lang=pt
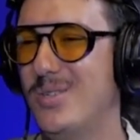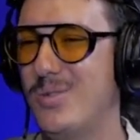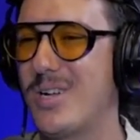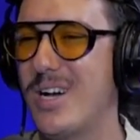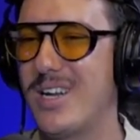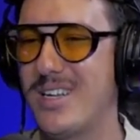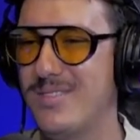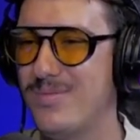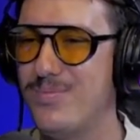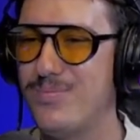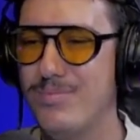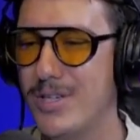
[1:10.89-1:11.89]
o cara,
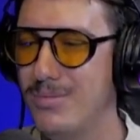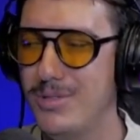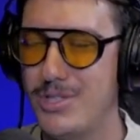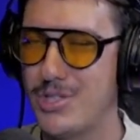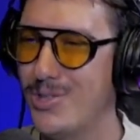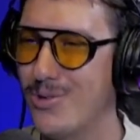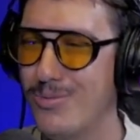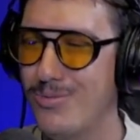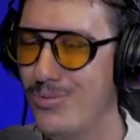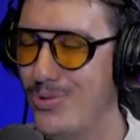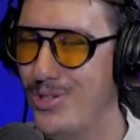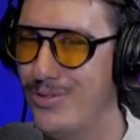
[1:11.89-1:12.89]
mano, me tirou
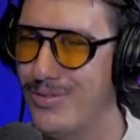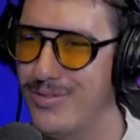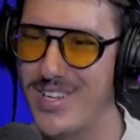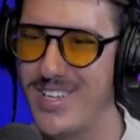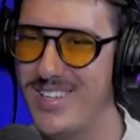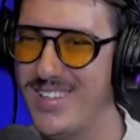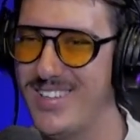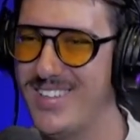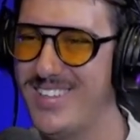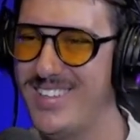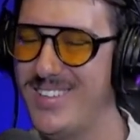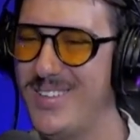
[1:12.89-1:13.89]
muito, velho.
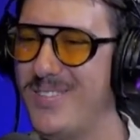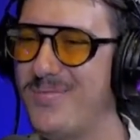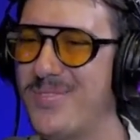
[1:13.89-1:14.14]
Porra.